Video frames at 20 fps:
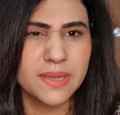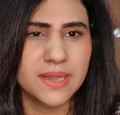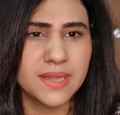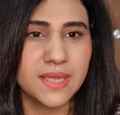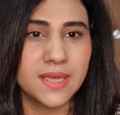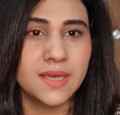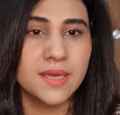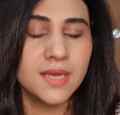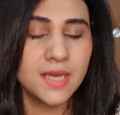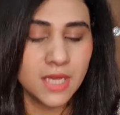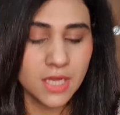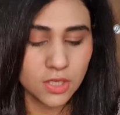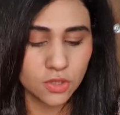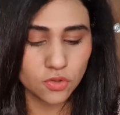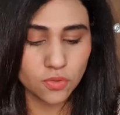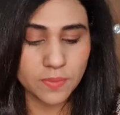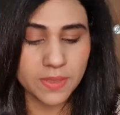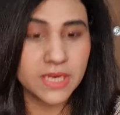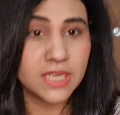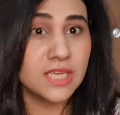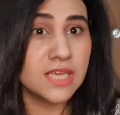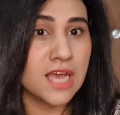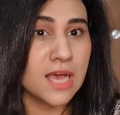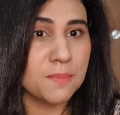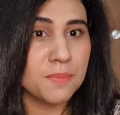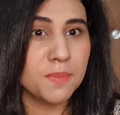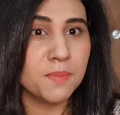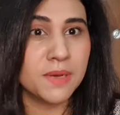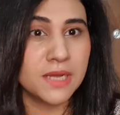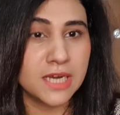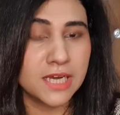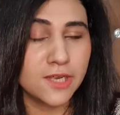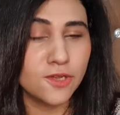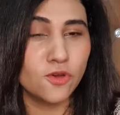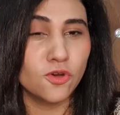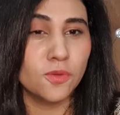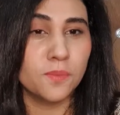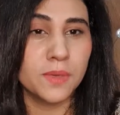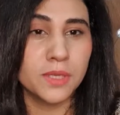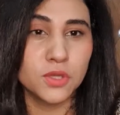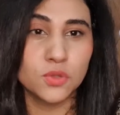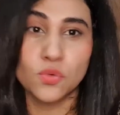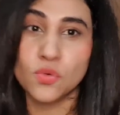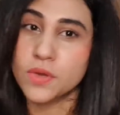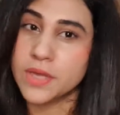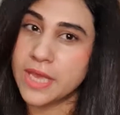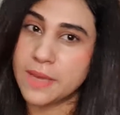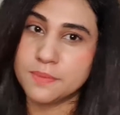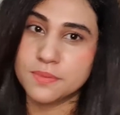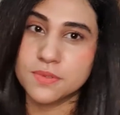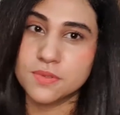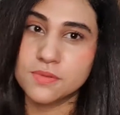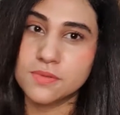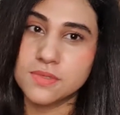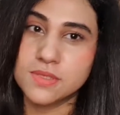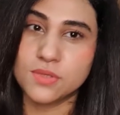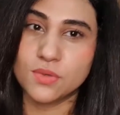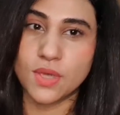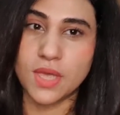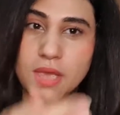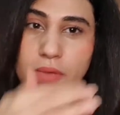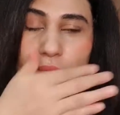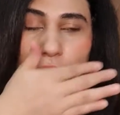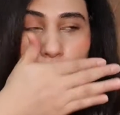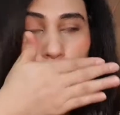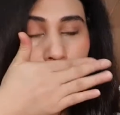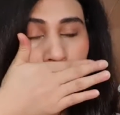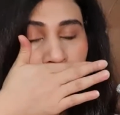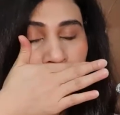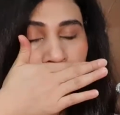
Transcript: मिलते हैं तो मैंने यहाँ पे भर लिया और मैं दो कैप्सूल्स जो हैं वो